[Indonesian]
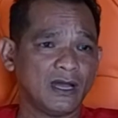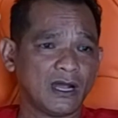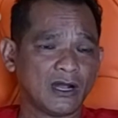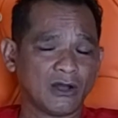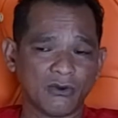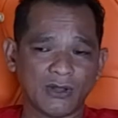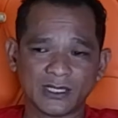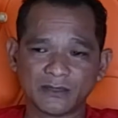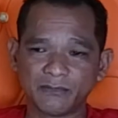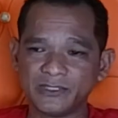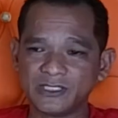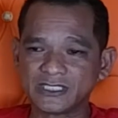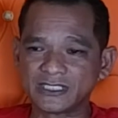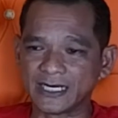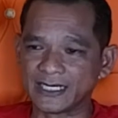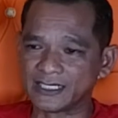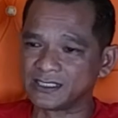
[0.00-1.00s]
Kalau
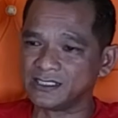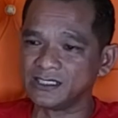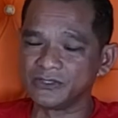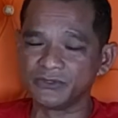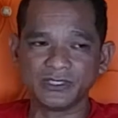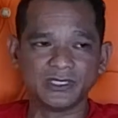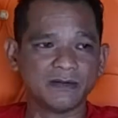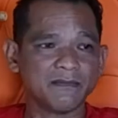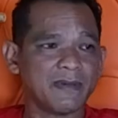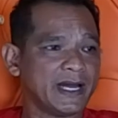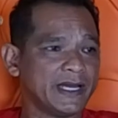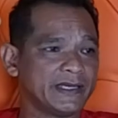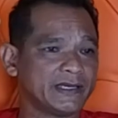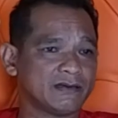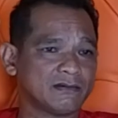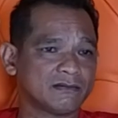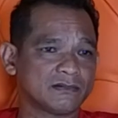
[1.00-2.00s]
administrasi itu tidak
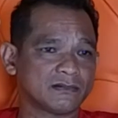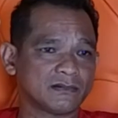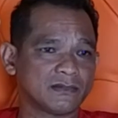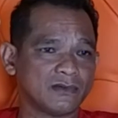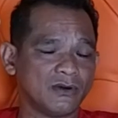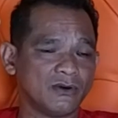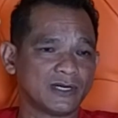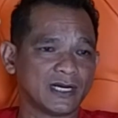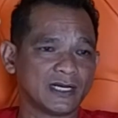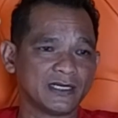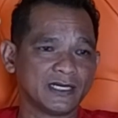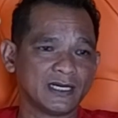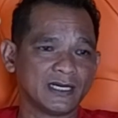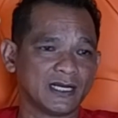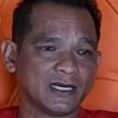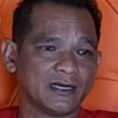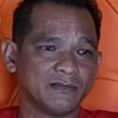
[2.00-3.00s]
baik, orang ini
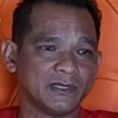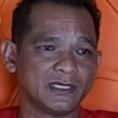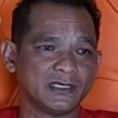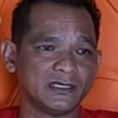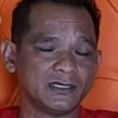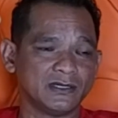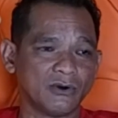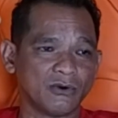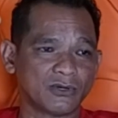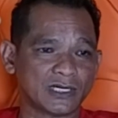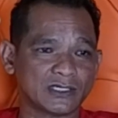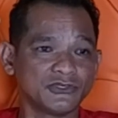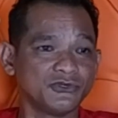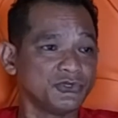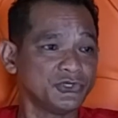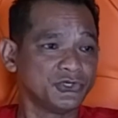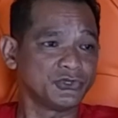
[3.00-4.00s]
kan kadang begini, orang
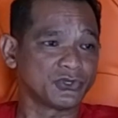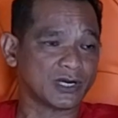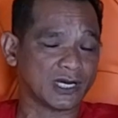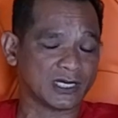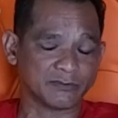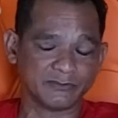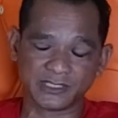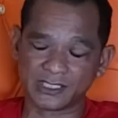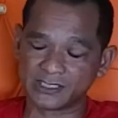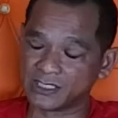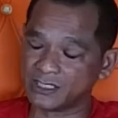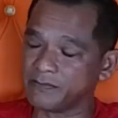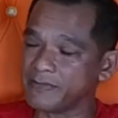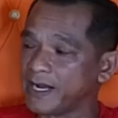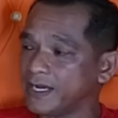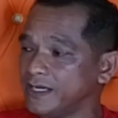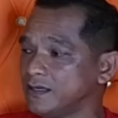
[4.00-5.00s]
jujur administrasi
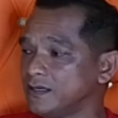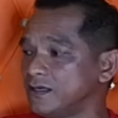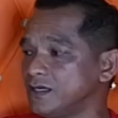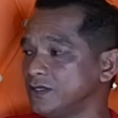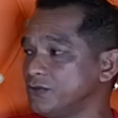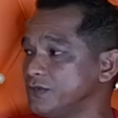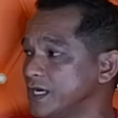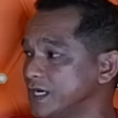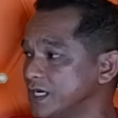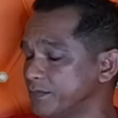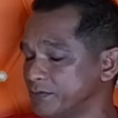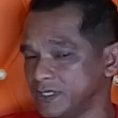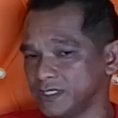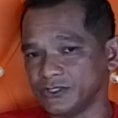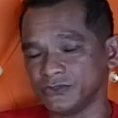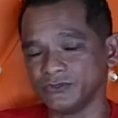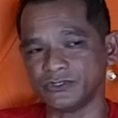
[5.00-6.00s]
tidak baik itu dianggap
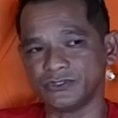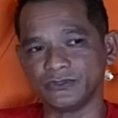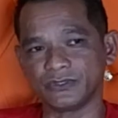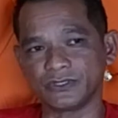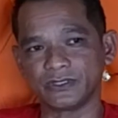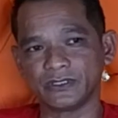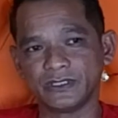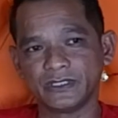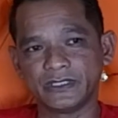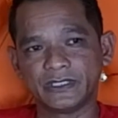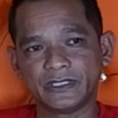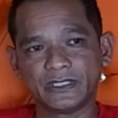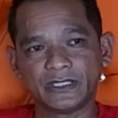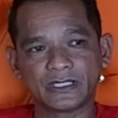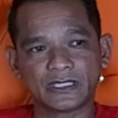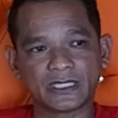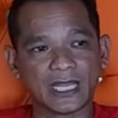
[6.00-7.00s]
tidak jujur.
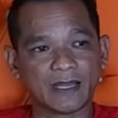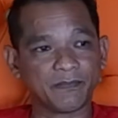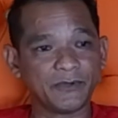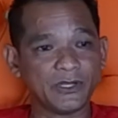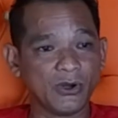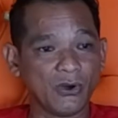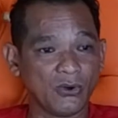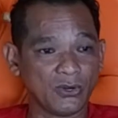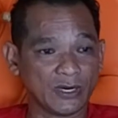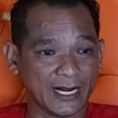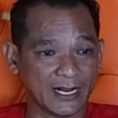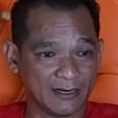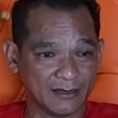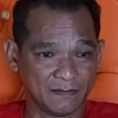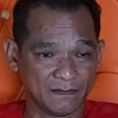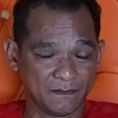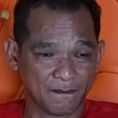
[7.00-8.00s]
Hmm. Tapi
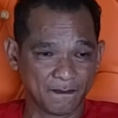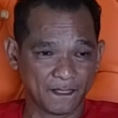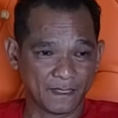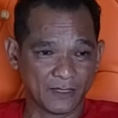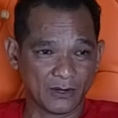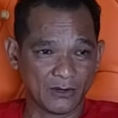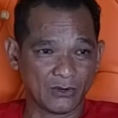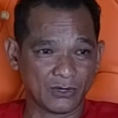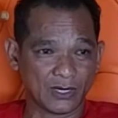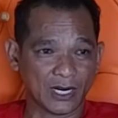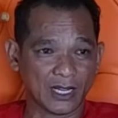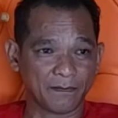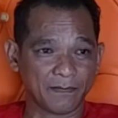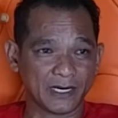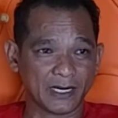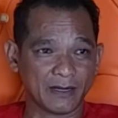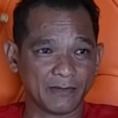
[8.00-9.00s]
orang orang
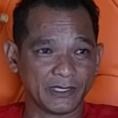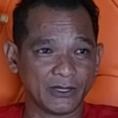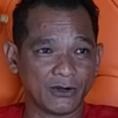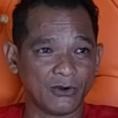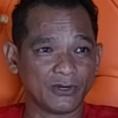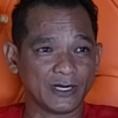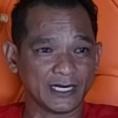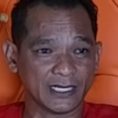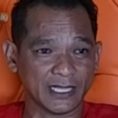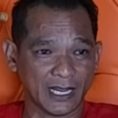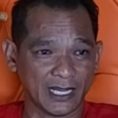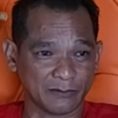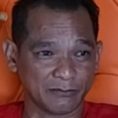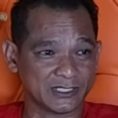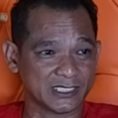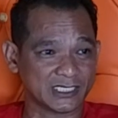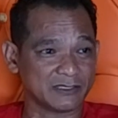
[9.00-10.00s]
apa namanya orang yang
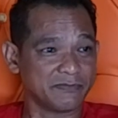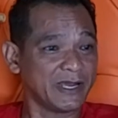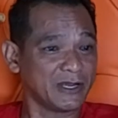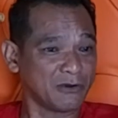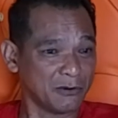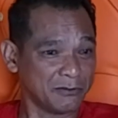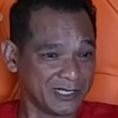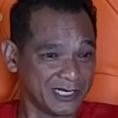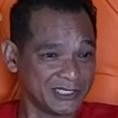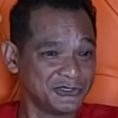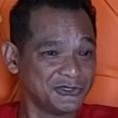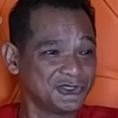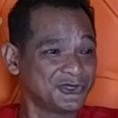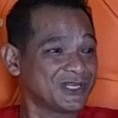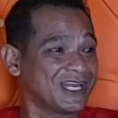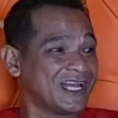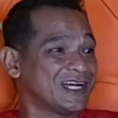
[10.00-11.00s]
administrasi baik kalau tidak
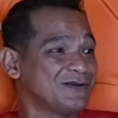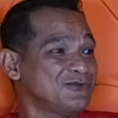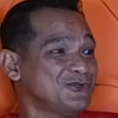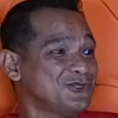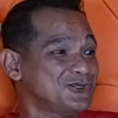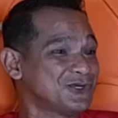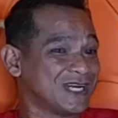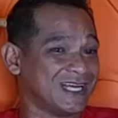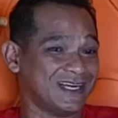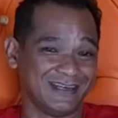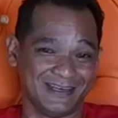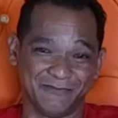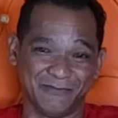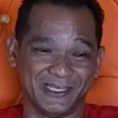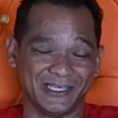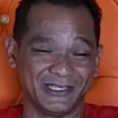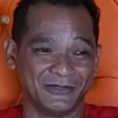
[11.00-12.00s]
jujur dianggap jujur kan gitu,
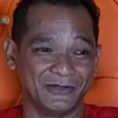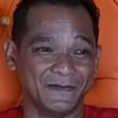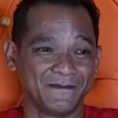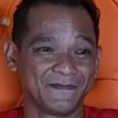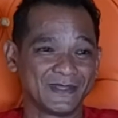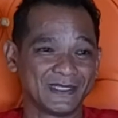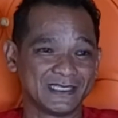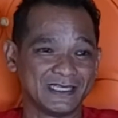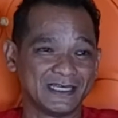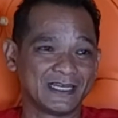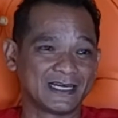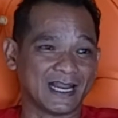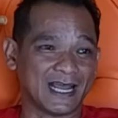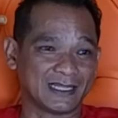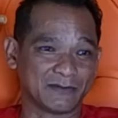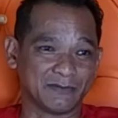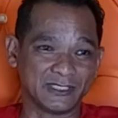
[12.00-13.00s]
iya, begitu. Ya,
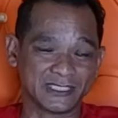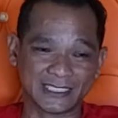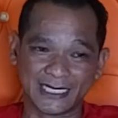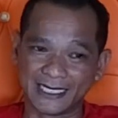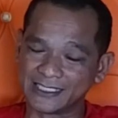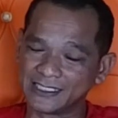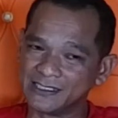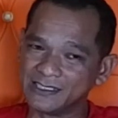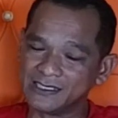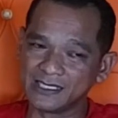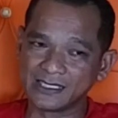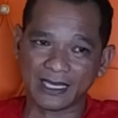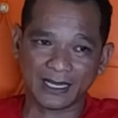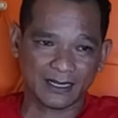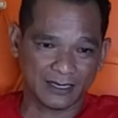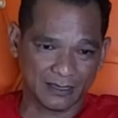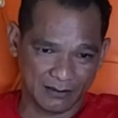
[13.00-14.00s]
Nah, administrasi ini
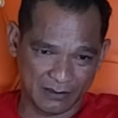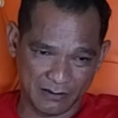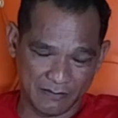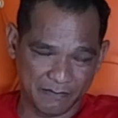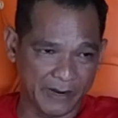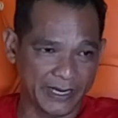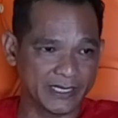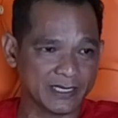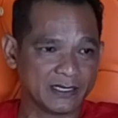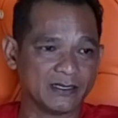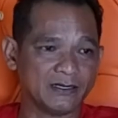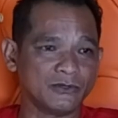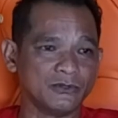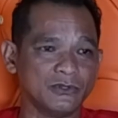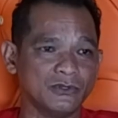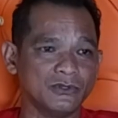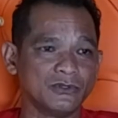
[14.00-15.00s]
kita baikin
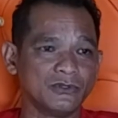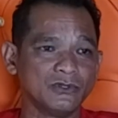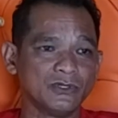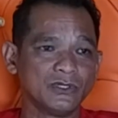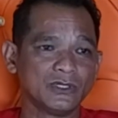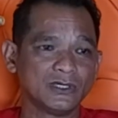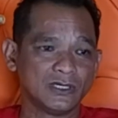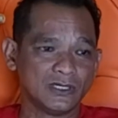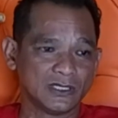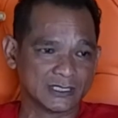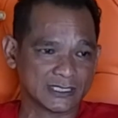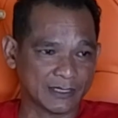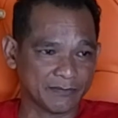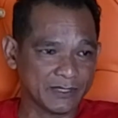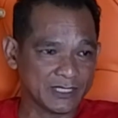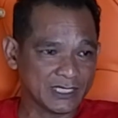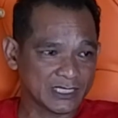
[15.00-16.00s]
dulu
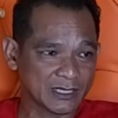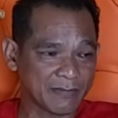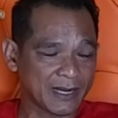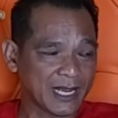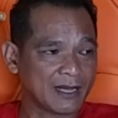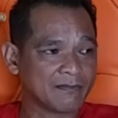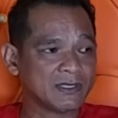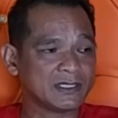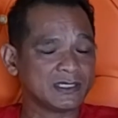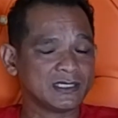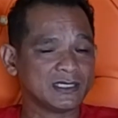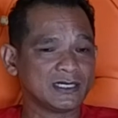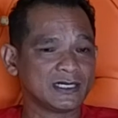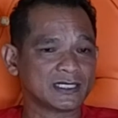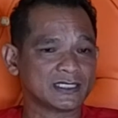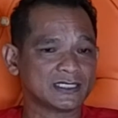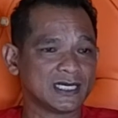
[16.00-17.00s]
sambil kita mengamati
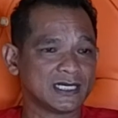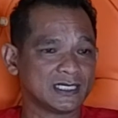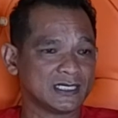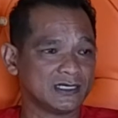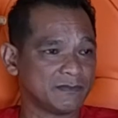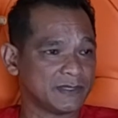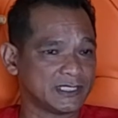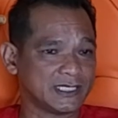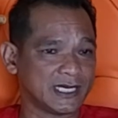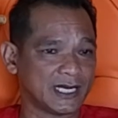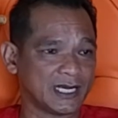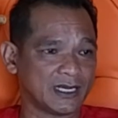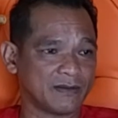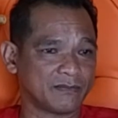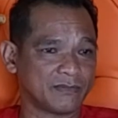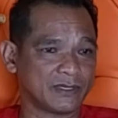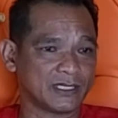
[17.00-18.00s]
kinerjanya di
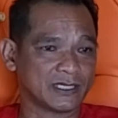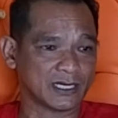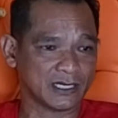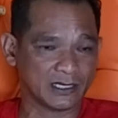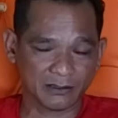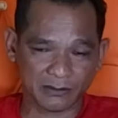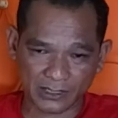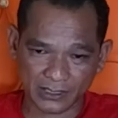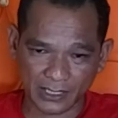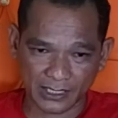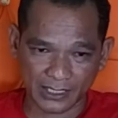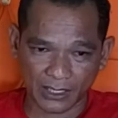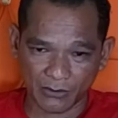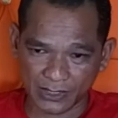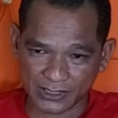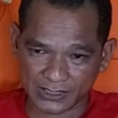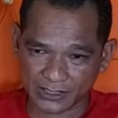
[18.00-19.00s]
PDAM. Kita ngeliat
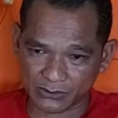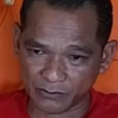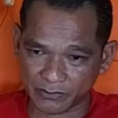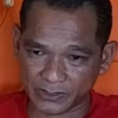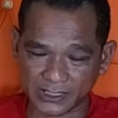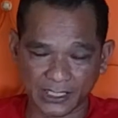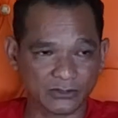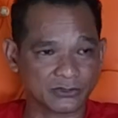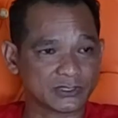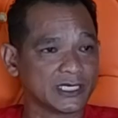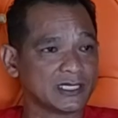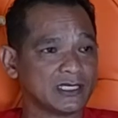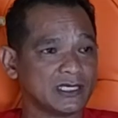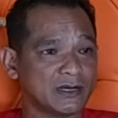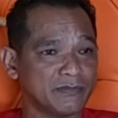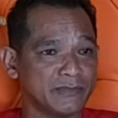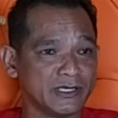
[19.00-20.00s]
karyawan satu persatu. Saya
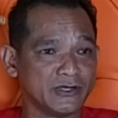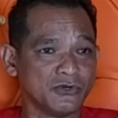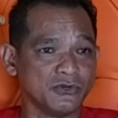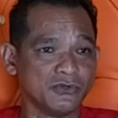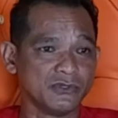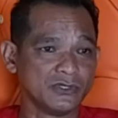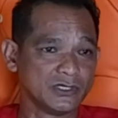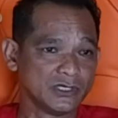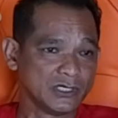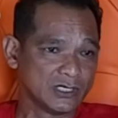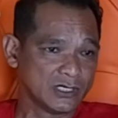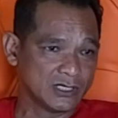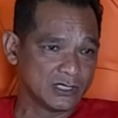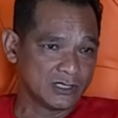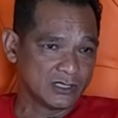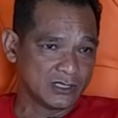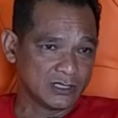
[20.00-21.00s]
tiga minggu
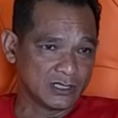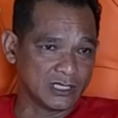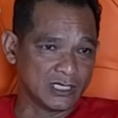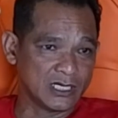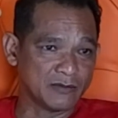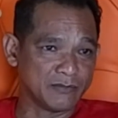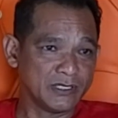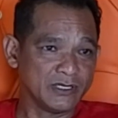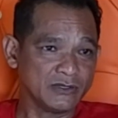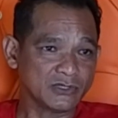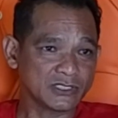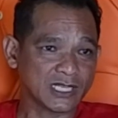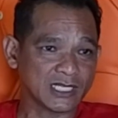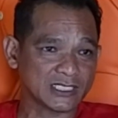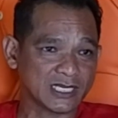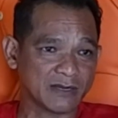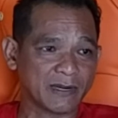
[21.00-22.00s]
tiga minggu
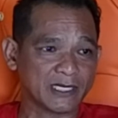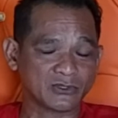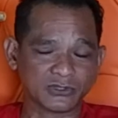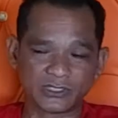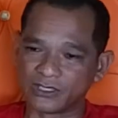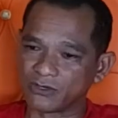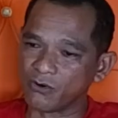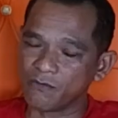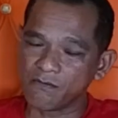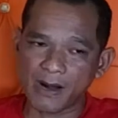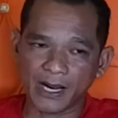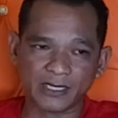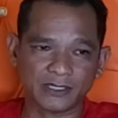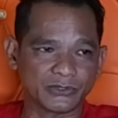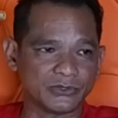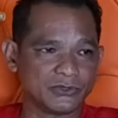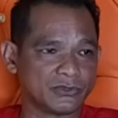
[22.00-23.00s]
setelah saya masuk saya
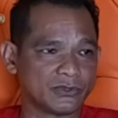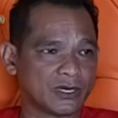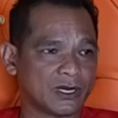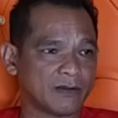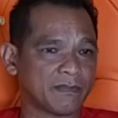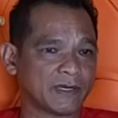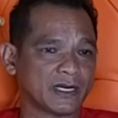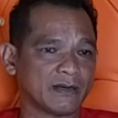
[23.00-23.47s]
rombak itu apa